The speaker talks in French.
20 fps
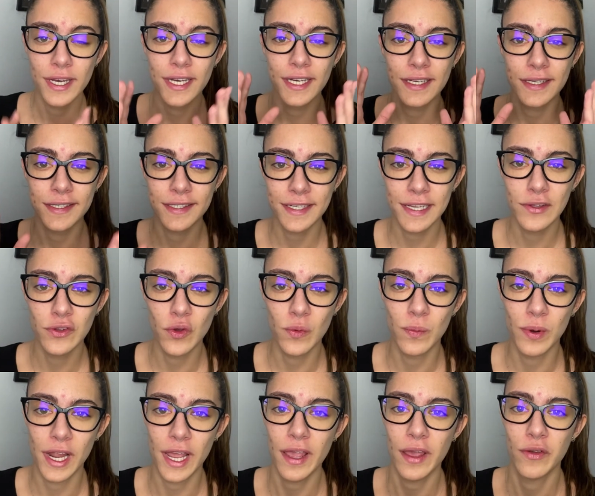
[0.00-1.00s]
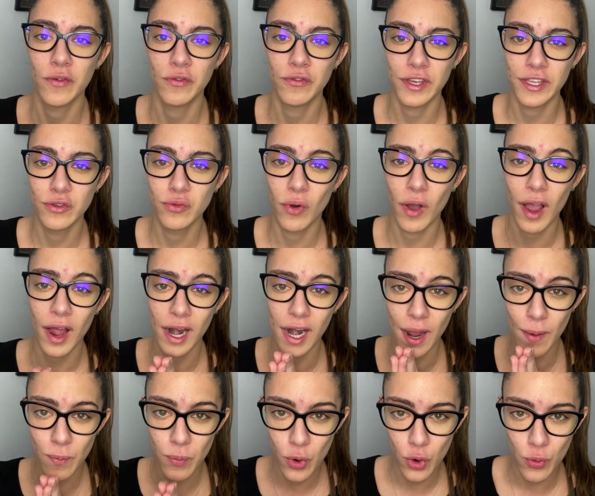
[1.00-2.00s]
s'il te plaît, fais-toi
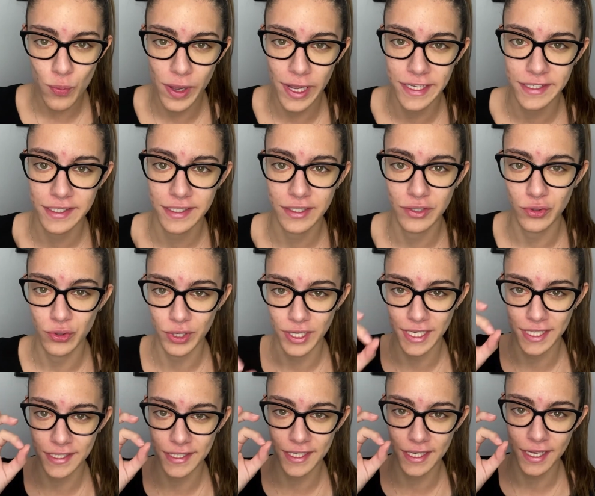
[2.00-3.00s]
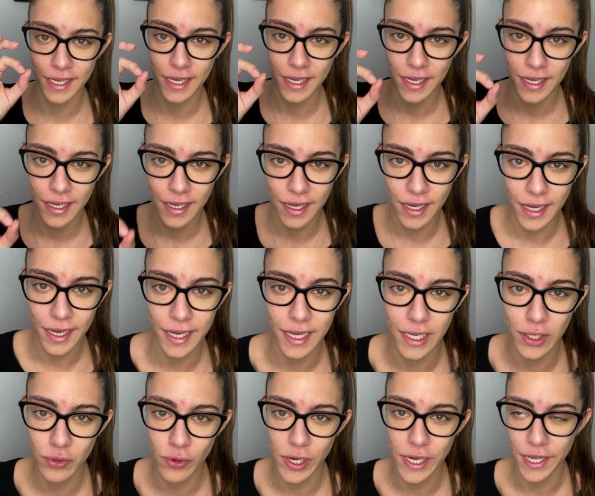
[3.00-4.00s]
la promesse de rester
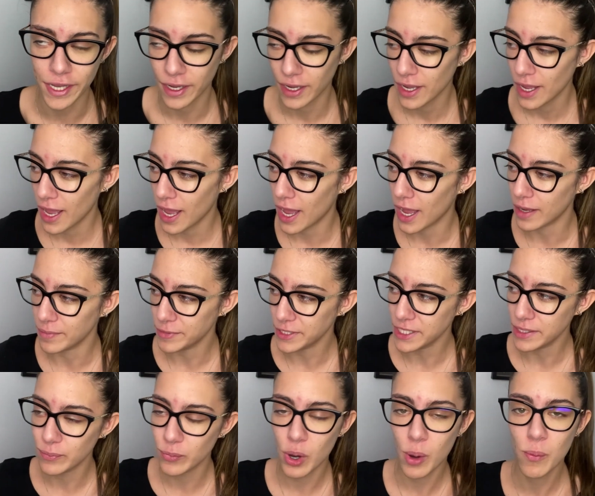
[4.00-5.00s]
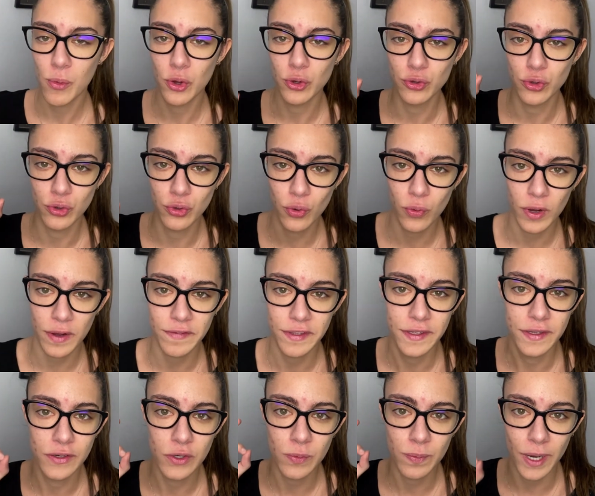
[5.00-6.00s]
régulier, un minimum de 3
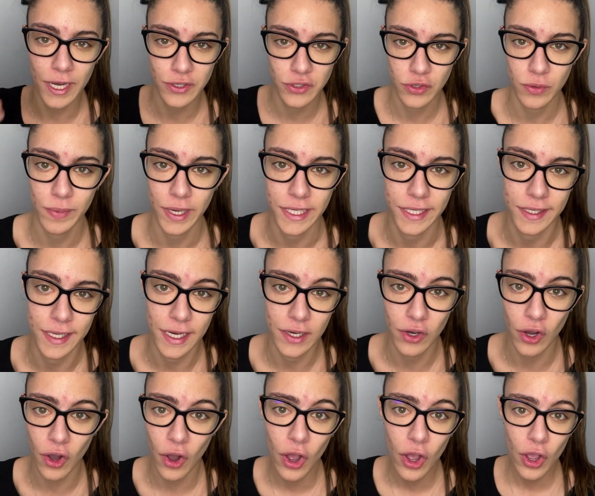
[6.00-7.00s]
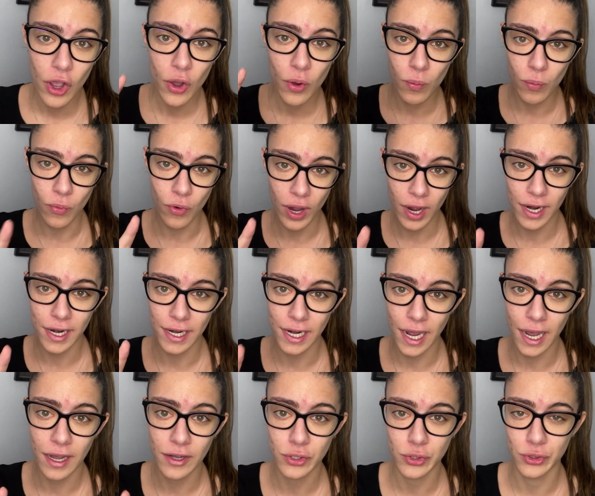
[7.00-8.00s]
vidéos par semaine, d'accord Moi
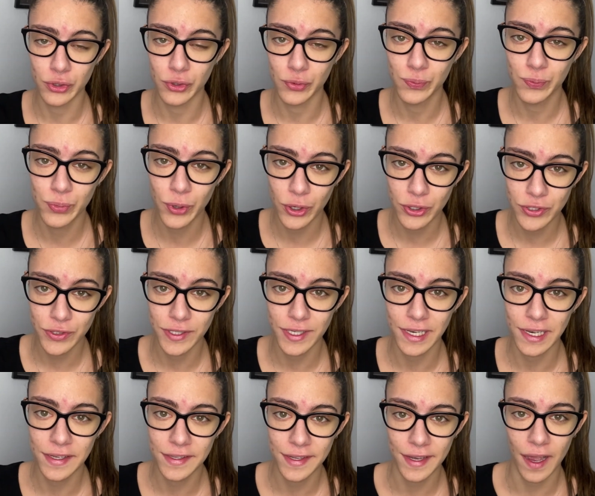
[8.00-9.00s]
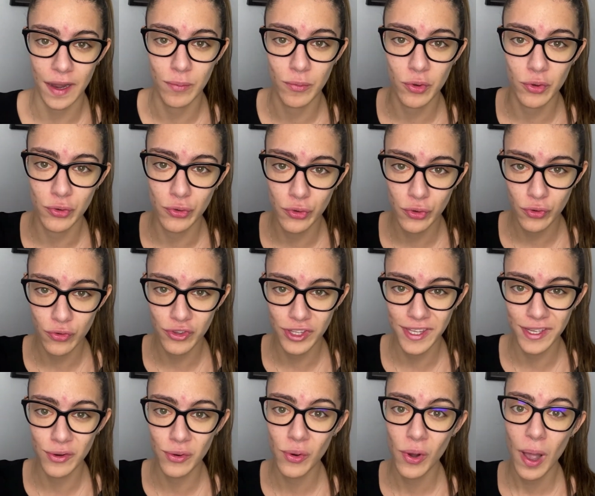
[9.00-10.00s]
là, je poste littéralement 2
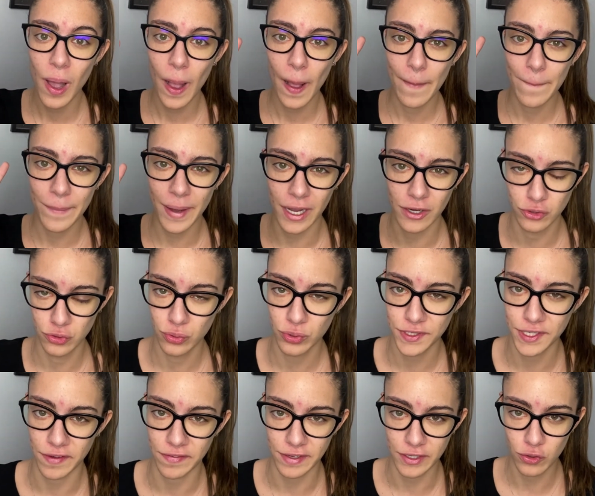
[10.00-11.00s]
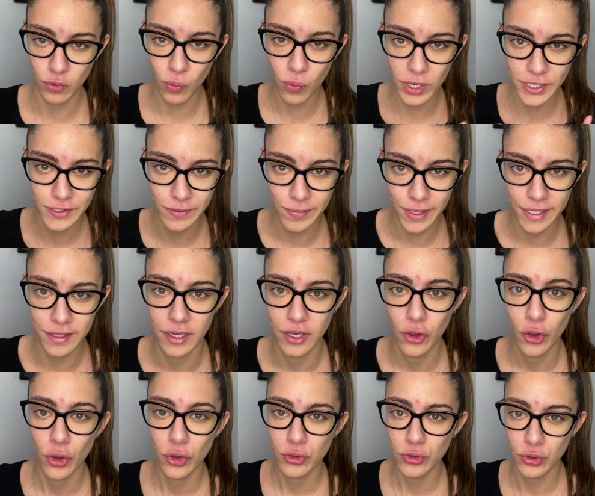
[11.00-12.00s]
vidéos par jour, ça fait 3 semaines
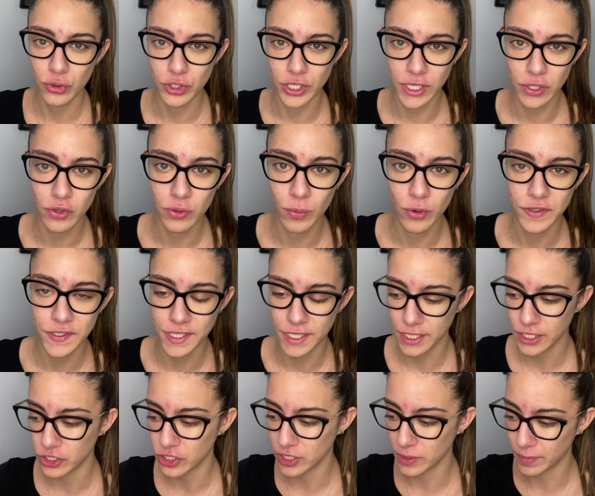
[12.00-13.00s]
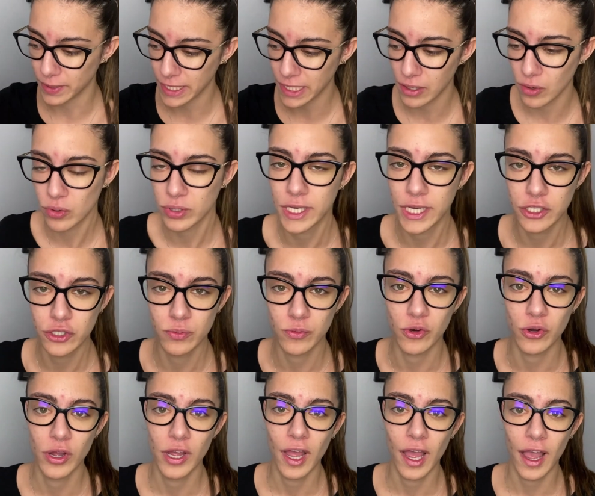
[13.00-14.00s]
que j'ai commencé, j'ai pris
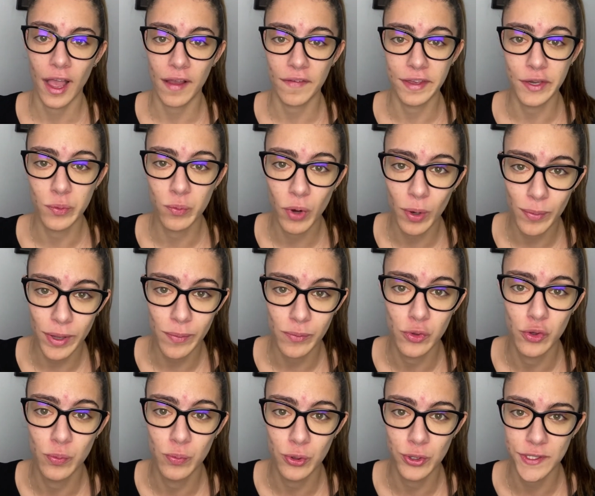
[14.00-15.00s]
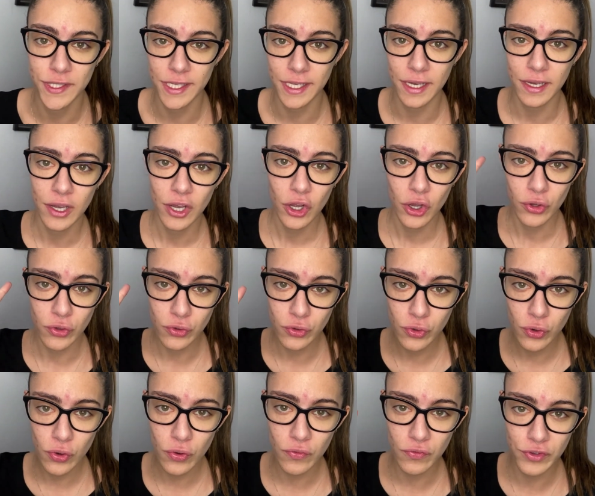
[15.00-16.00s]
l'engagement avec moi-même de poster
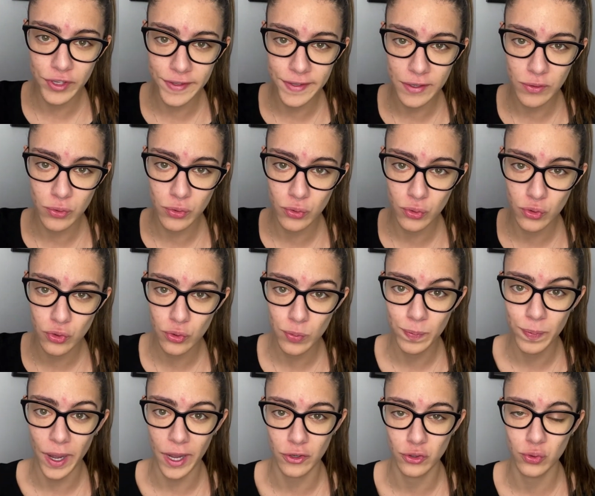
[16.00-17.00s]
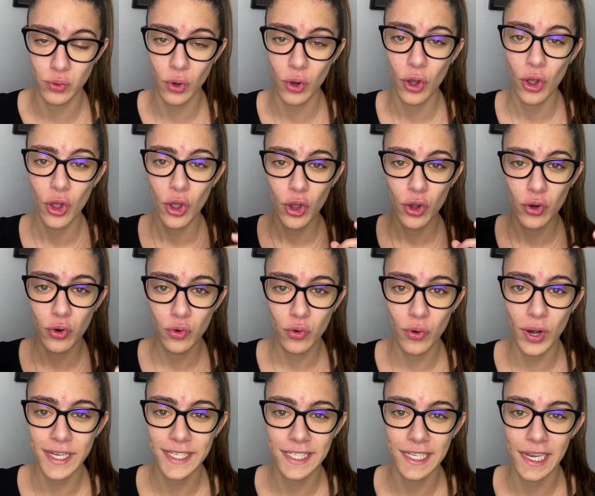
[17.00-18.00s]
2 vidéos YouTube par jour,
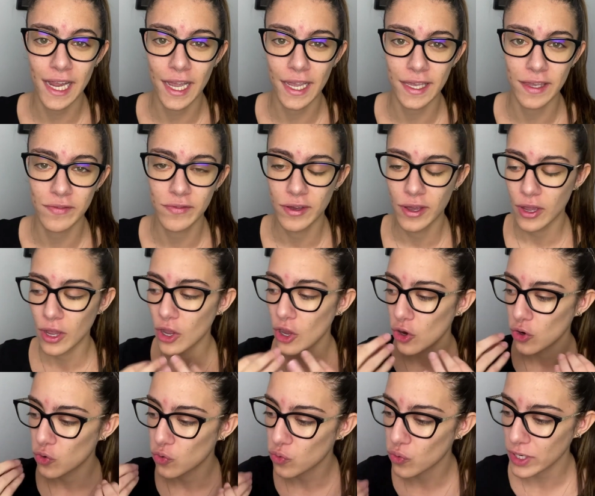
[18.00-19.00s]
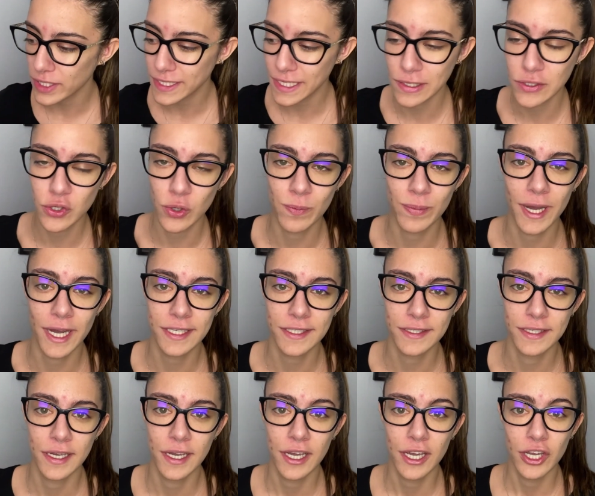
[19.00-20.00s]
quoi qu'il arrive, quoi qu'il se
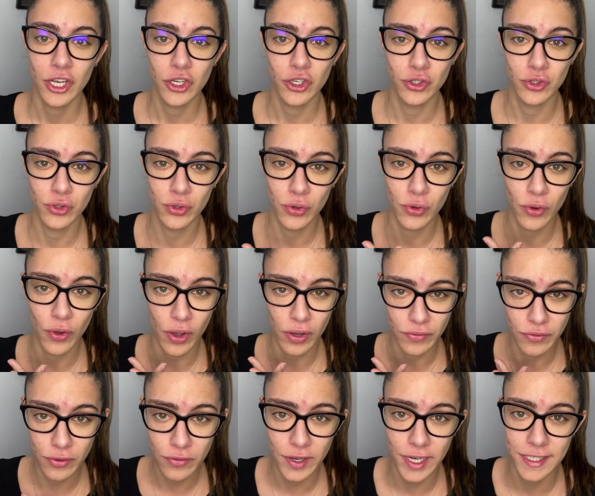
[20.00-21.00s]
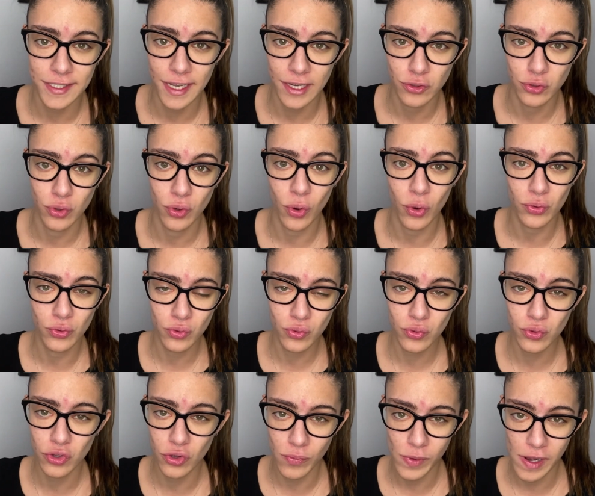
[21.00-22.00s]
passe, je euh, veux faire ça durant tout
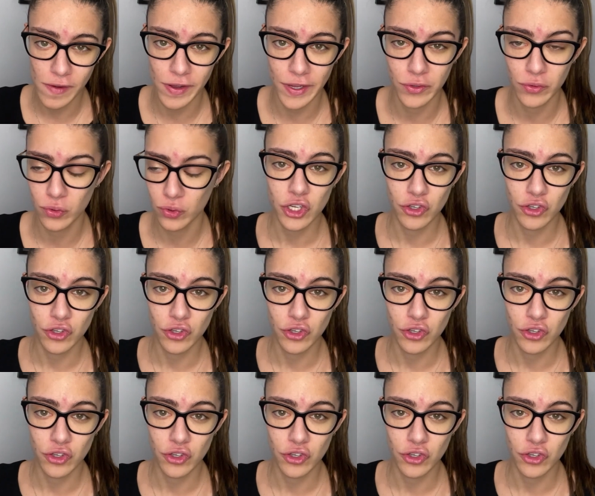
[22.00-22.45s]
2022.